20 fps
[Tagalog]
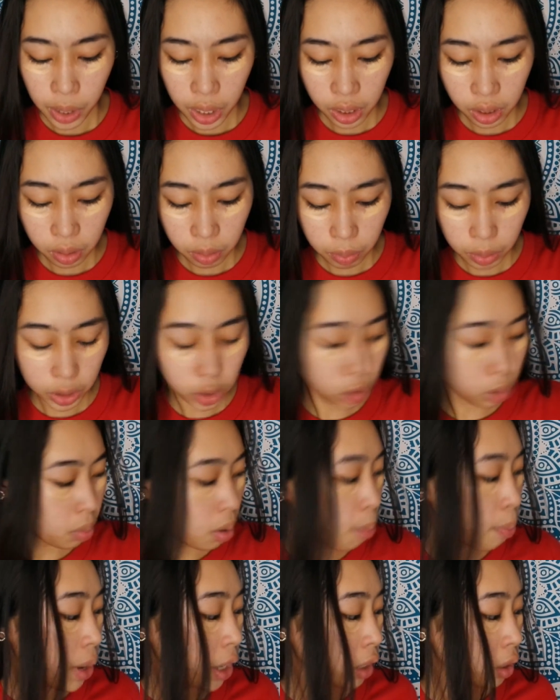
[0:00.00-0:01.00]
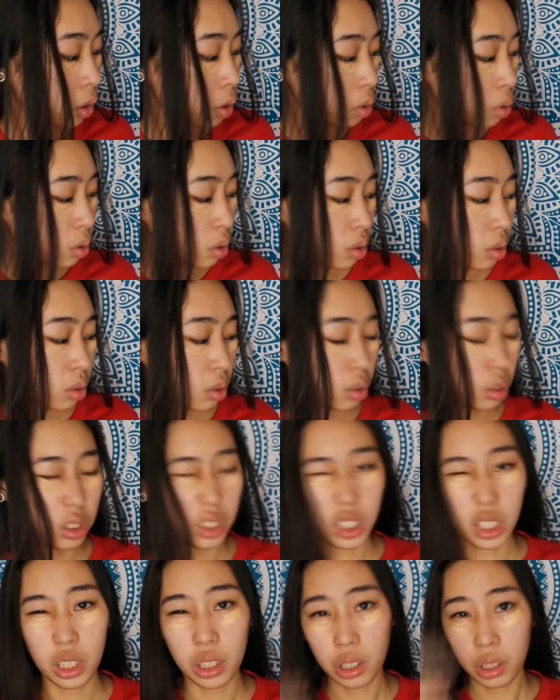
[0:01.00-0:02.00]
Parang mas umipek yung
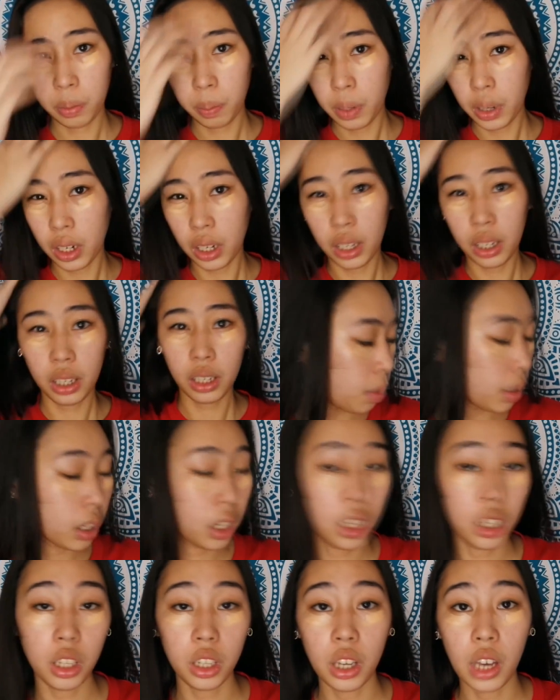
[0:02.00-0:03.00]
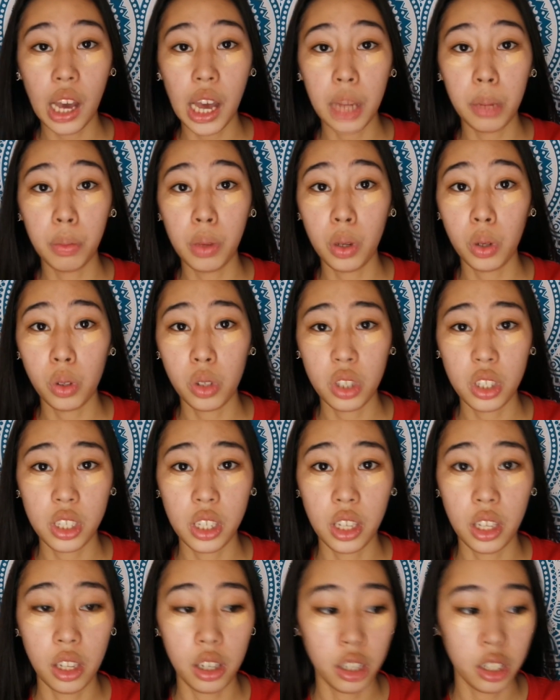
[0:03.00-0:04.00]
concealer para pag hinayaan mo yung
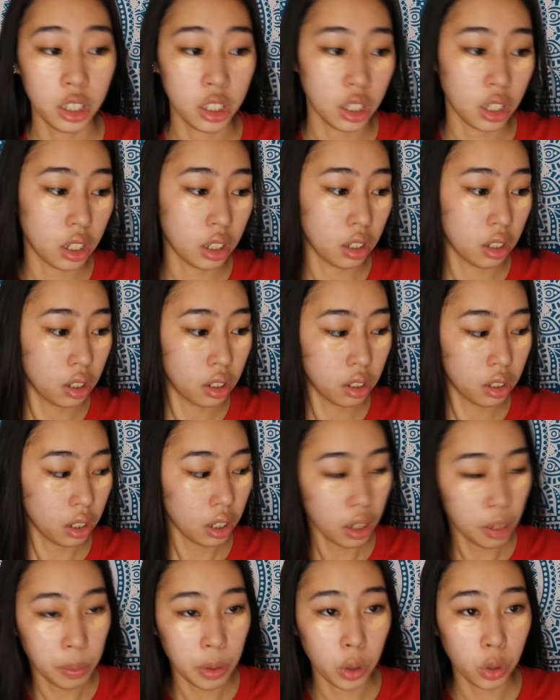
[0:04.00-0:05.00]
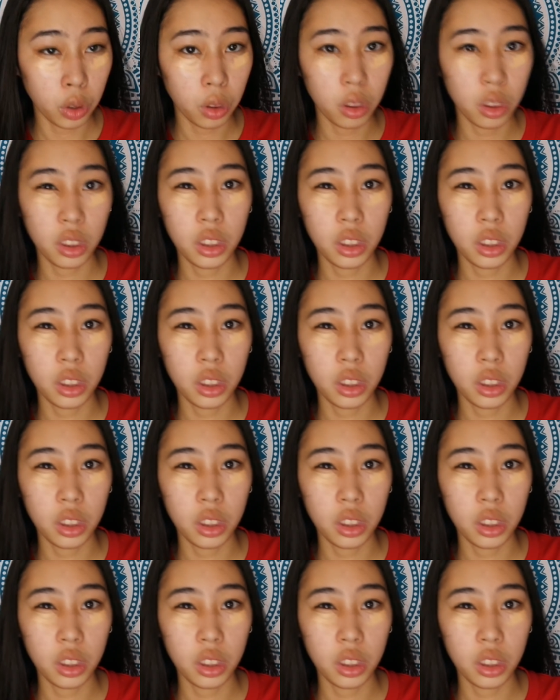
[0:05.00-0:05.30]
concealer dyan. About